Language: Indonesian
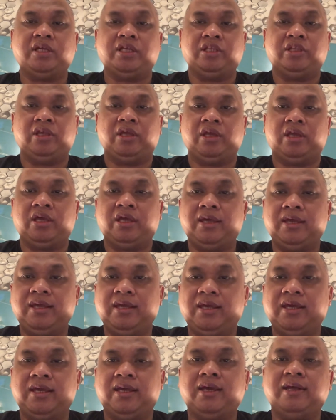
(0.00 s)

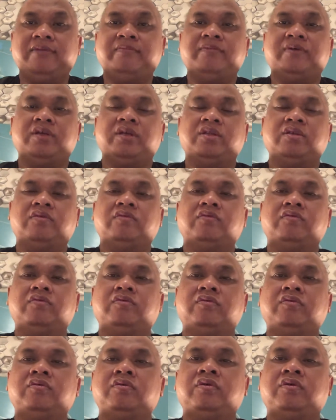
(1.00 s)
ITE kan begitu.